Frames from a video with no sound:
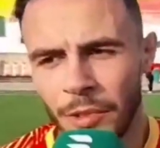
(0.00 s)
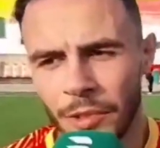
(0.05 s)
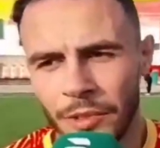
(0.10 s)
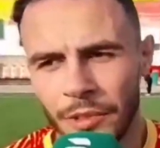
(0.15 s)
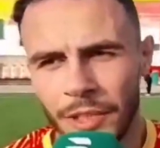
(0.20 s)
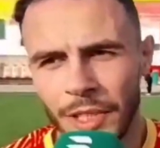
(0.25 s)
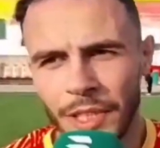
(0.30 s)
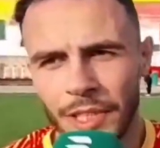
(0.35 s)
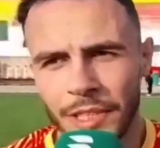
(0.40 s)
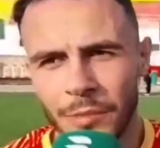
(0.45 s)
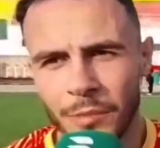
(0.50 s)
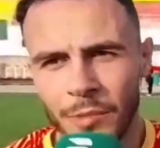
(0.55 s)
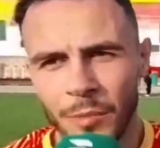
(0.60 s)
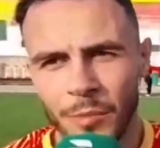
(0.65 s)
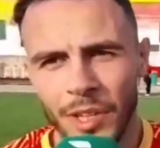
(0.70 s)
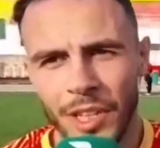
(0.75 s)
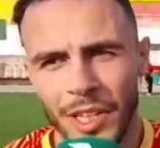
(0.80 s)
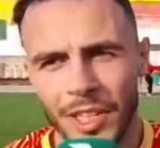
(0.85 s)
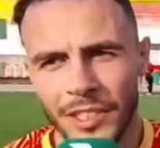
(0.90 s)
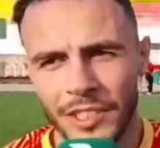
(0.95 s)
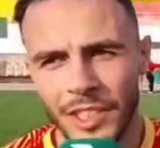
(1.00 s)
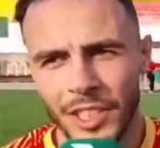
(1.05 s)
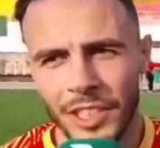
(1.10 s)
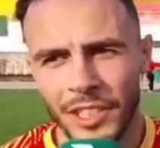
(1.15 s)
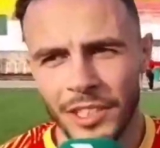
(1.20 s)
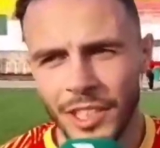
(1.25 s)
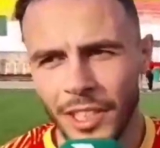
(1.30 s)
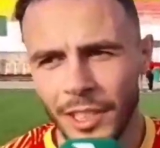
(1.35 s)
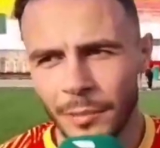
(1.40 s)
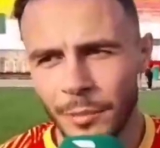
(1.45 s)
بون كانت مباراه
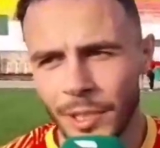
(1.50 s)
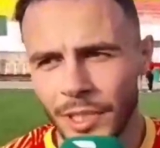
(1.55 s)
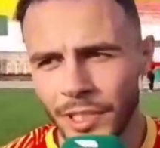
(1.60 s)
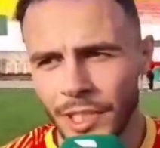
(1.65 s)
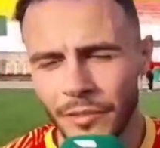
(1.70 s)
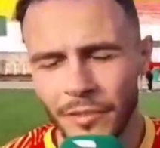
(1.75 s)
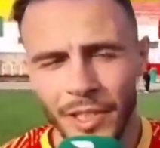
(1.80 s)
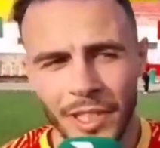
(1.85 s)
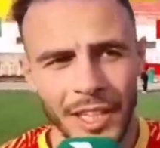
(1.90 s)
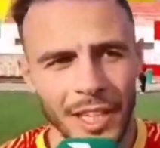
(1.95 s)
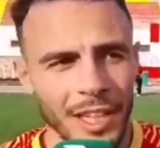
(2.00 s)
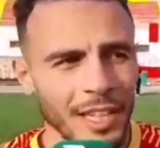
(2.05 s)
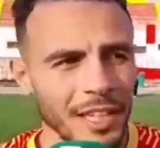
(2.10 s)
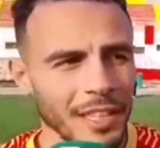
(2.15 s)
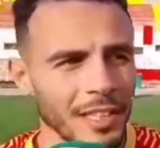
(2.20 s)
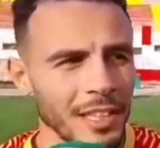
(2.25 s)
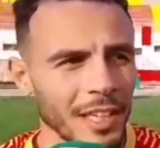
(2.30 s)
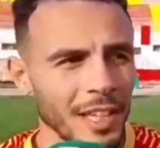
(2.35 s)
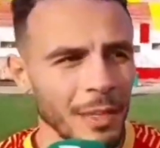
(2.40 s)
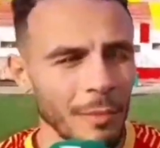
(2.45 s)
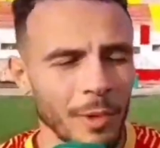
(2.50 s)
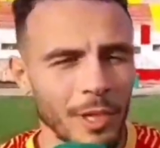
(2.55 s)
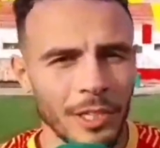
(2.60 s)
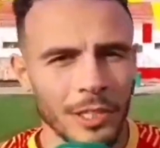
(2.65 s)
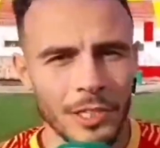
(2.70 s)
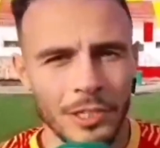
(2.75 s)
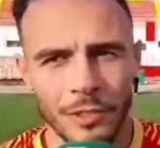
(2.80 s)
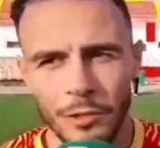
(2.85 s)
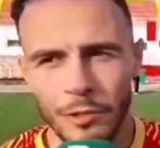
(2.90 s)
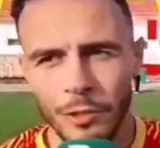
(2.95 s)
جيده بين فريقين يلعب
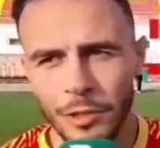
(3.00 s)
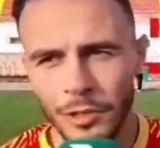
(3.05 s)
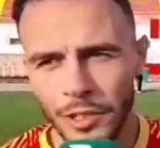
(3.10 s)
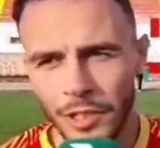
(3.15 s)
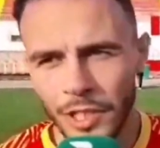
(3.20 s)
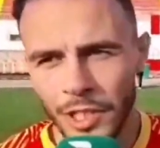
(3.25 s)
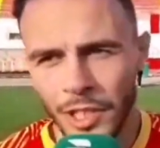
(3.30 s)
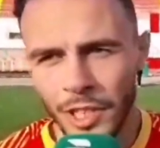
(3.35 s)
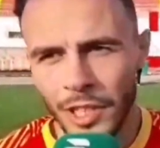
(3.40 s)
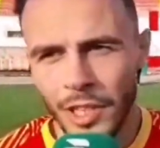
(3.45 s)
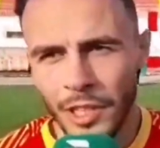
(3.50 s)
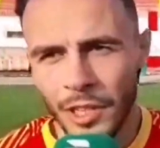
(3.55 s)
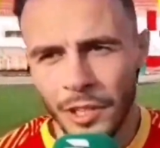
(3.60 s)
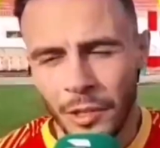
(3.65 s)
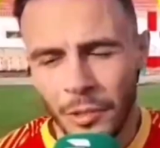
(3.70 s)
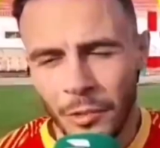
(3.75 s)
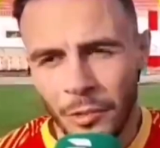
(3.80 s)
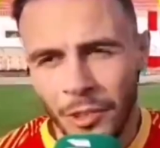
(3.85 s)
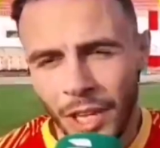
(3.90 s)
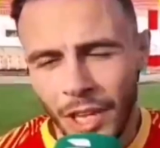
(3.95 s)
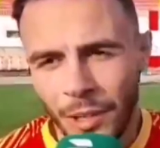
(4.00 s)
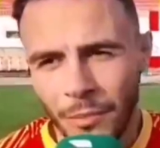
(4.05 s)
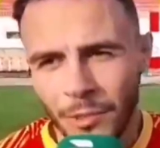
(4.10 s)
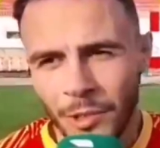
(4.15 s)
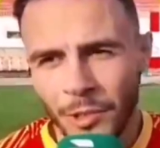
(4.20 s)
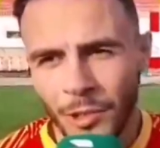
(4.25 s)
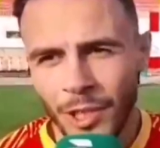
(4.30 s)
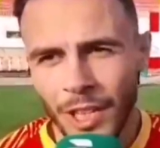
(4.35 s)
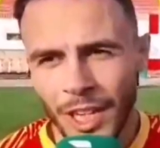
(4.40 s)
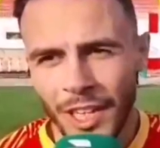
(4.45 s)
على الصقور
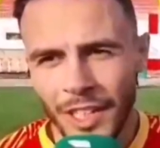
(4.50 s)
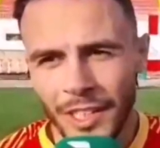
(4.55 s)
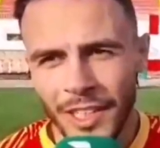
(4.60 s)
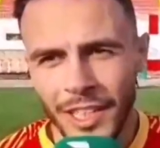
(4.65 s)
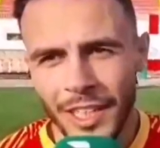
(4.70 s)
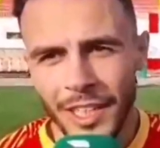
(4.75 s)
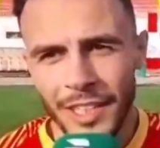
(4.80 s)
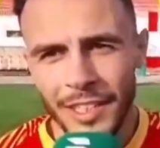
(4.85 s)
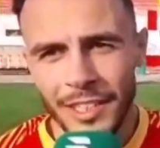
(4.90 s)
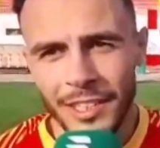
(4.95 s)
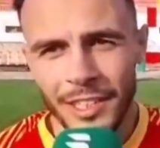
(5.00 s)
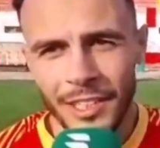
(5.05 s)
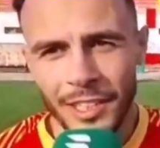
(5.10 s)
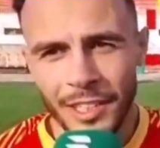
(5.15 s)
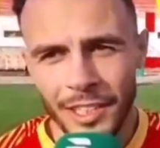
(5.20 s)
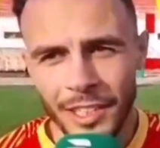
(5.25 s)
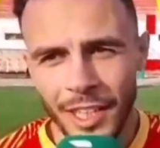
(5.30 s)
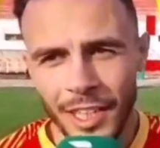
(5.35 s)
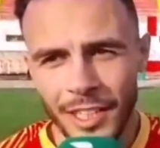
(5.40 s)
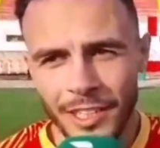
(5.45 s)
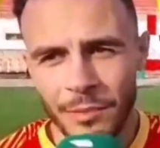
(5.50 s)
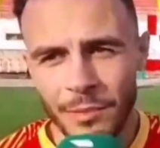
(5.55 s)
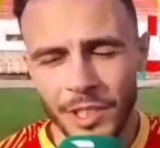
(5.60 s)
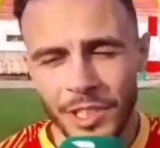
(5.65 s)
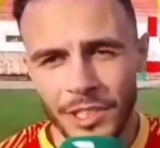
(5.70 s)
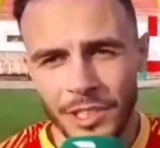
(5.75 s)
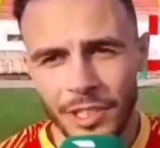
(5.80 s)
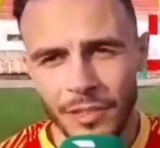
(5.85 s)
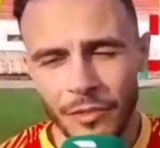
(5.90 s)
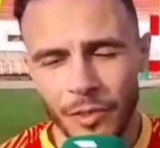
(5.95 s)
والحمد لله حنا كانت آه،
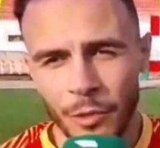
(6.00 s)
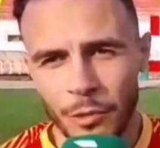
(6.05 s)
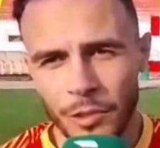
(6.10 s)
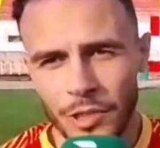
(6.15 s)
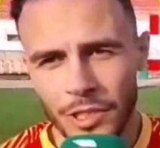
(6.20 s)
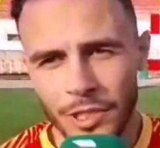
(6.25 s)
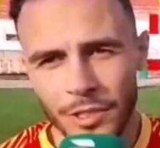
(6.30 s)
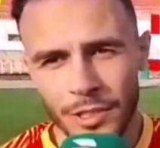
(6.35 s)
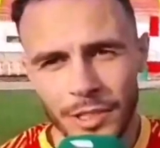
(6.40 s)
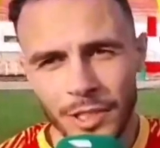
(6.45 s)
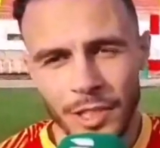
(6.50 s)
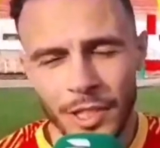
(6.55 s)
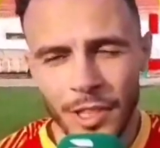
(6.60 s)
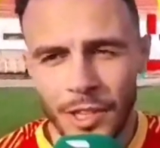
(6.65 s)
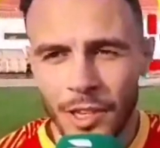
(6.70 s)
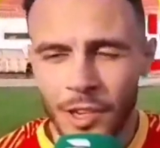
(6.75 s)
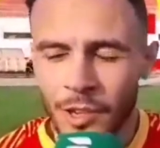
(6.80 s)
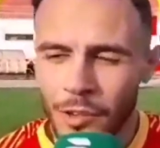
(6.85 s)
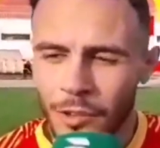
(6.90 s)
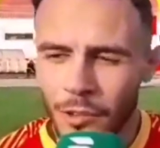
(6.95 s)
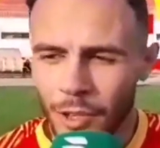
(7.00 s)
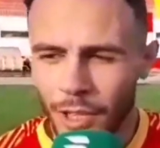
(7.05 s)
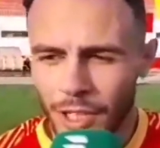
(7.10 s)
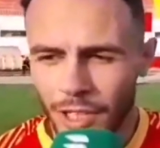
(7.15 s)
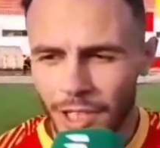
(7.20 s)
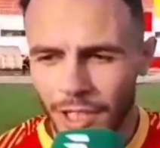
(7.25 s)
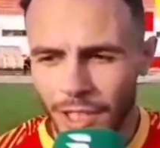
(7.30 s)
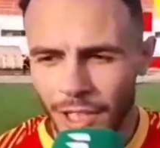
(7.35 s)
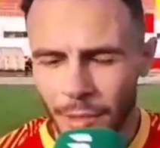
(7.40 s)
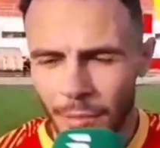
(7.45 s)
حتميه الفوز
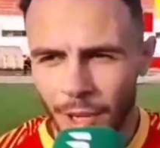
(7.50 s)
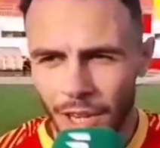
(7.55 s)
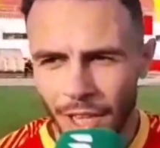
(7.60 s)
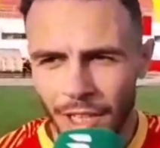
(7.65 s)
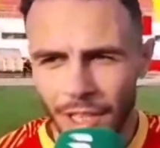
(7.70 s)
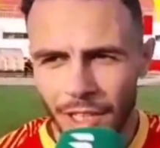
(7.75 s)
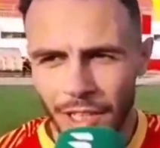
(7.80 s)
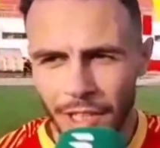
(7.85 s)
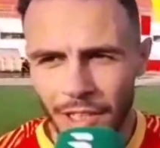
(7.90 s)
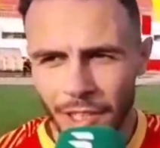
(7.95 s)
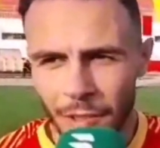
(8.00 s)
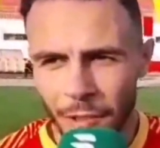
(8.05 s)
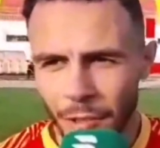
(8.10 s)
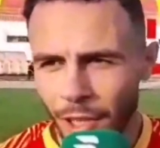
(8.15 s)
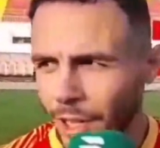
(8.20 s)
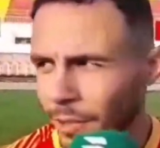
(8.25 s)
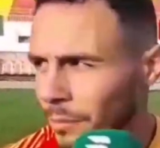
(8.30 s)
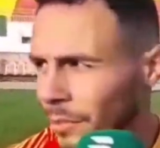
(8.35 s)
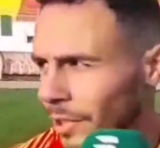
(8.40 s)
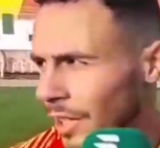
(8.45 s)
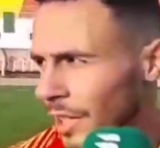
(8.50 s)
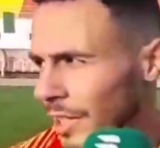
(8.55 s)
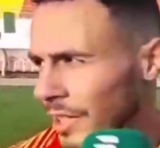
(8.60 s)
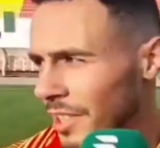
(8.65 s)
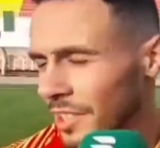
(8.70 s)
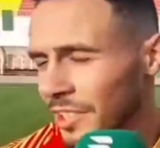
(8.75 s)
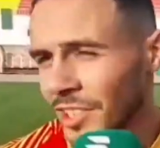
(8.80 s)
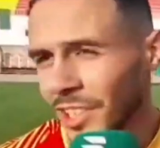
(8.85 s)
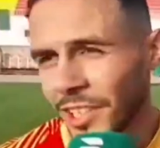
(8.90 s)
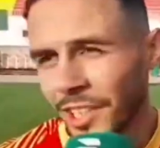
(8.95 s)
وأدينا ما علينا والحمد لله
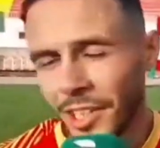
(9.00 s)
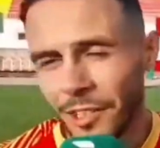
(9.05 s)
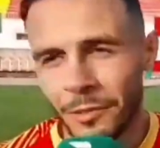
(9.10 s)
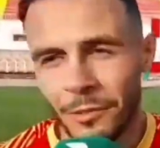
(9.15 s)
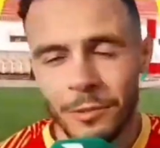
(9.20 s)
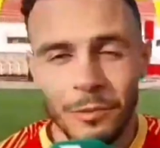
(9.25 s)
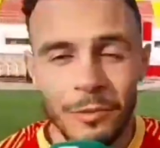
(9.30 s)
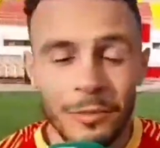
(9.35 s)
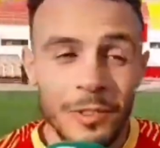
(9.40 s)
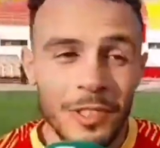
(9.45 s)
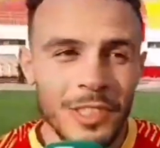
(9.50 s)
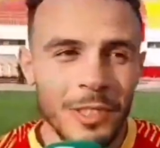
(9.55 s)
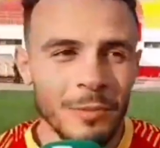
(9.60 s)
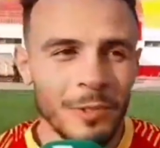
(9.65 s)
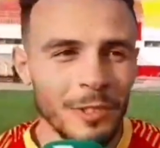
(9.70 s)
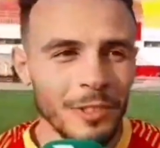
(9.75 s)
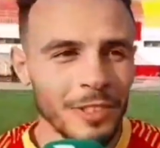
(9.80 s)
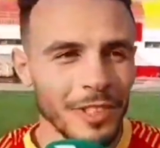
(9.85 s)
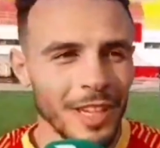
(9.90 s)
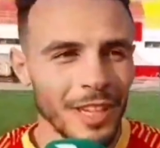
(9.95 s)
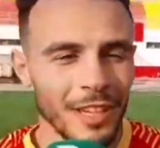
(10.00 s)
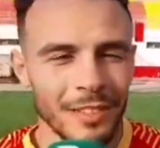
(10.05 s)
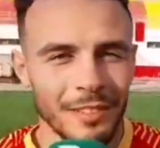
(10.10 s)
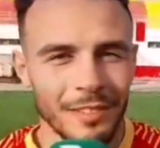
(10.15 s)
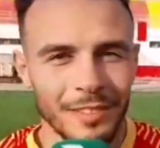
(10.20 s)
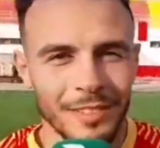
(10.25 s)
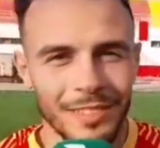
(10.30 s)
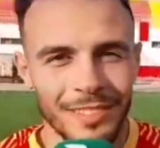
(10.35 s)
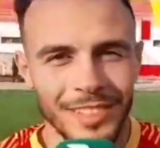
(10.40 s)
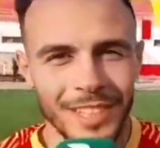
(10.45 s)
سجلنا لنا
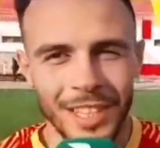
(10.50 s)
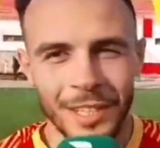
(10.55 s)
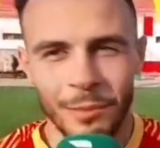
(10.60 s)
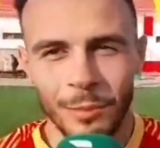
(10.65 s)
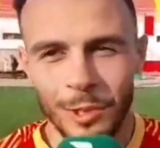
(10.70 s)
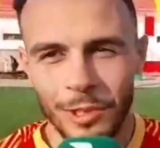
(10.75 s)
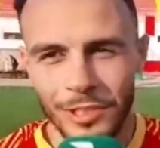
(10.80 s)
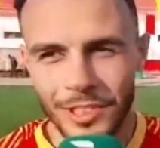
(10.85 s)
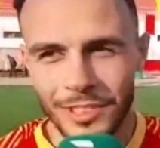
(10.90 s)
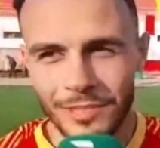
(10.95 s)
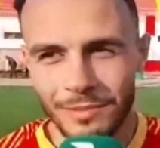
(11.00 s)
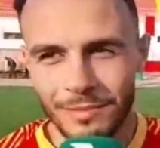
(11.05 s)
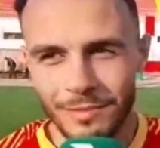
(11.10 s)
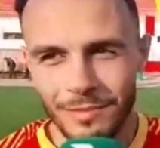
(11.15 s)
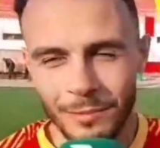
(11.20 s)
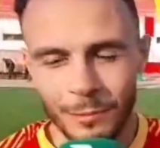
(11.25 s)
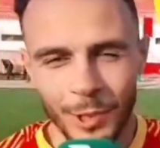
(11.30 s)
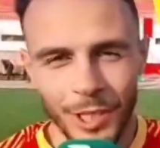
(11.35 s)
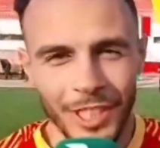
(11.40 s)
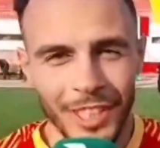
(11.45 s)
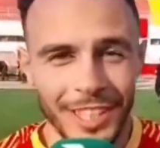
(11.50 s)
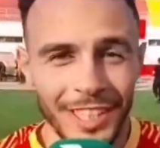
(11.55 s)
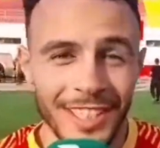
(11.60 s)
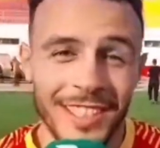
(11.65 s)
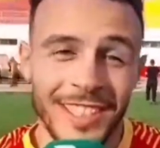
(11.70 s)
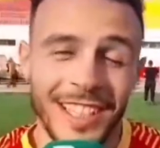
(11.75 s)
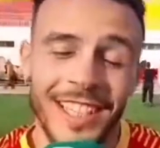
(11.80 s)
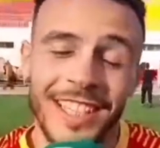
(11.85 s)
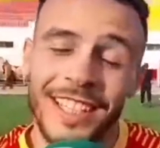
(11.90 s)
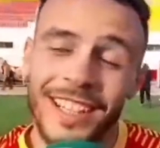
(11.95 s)
تاع البرج
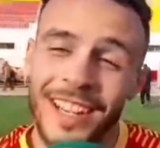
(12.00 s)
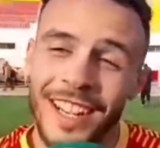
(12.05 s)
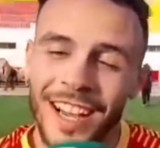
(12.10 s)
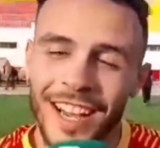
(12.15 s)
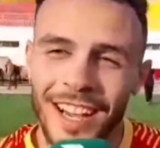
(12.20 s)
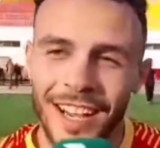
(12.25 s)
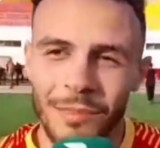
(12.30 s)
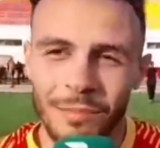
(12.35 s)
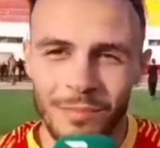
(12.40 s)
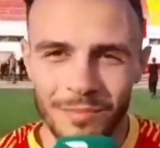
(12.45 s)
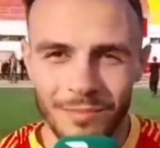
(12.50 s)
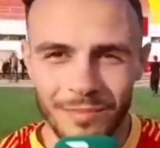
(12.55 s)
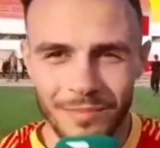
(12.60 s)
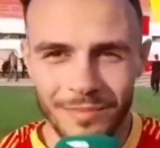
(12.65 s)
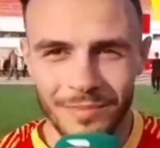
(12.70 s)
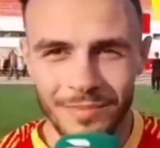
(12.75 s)
الولاية تاعي الله غالب